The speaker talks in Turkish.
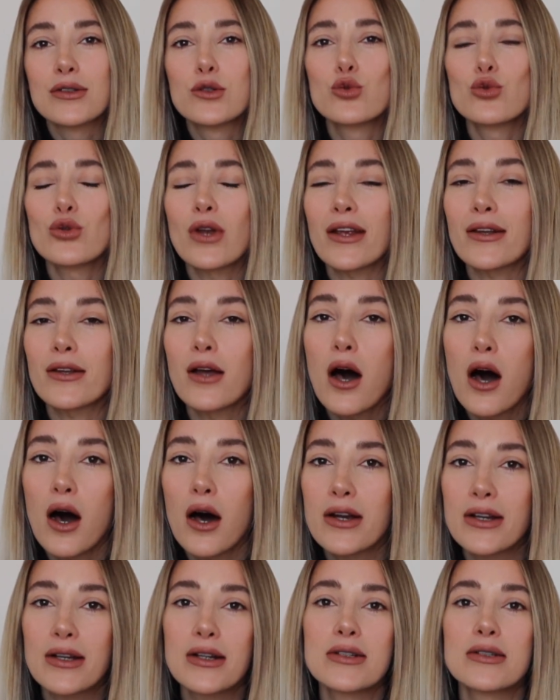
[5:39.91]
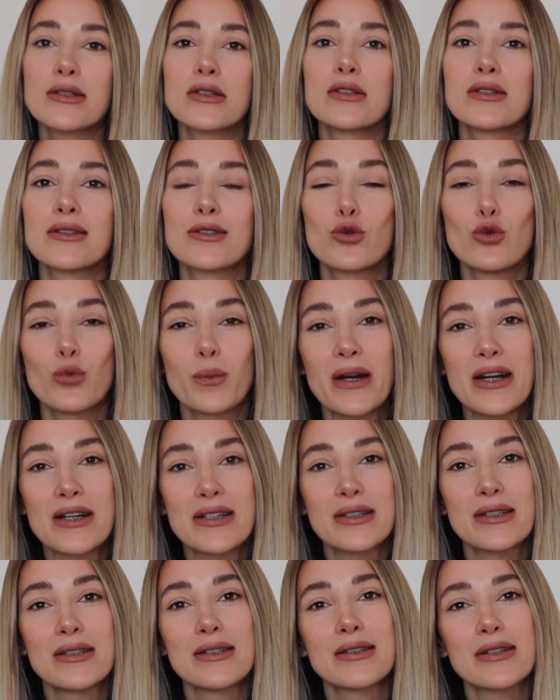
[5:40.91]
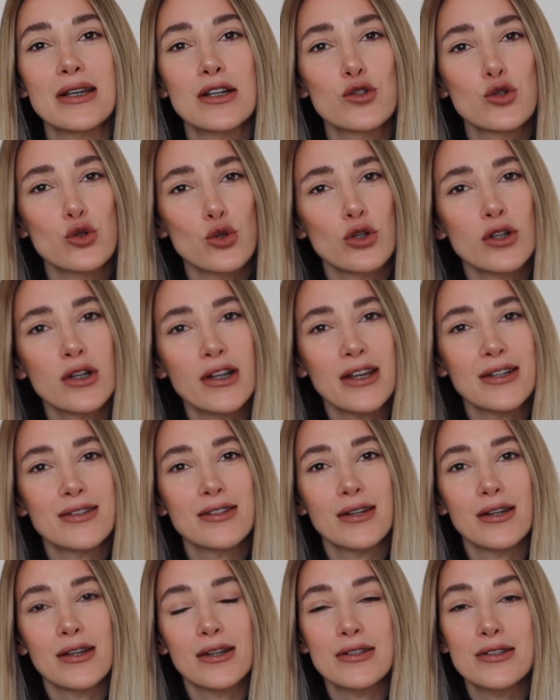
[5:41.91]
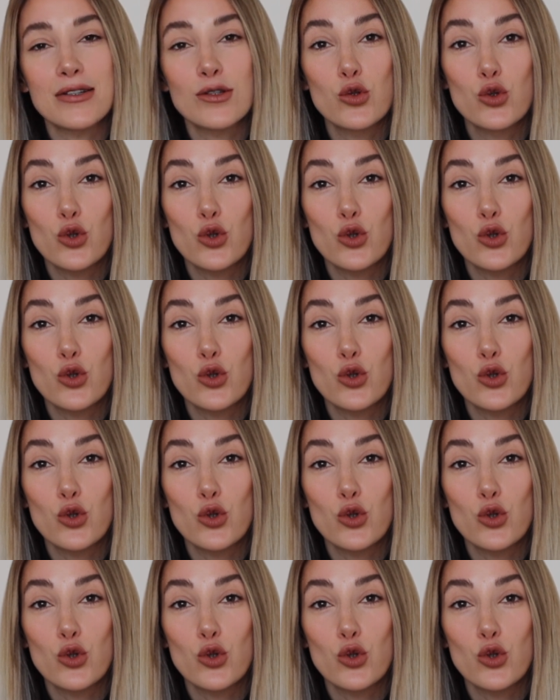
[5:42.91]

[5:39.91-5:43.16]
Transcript: sürekli harikasın, süpersin, sen şöyle yeteneklisin,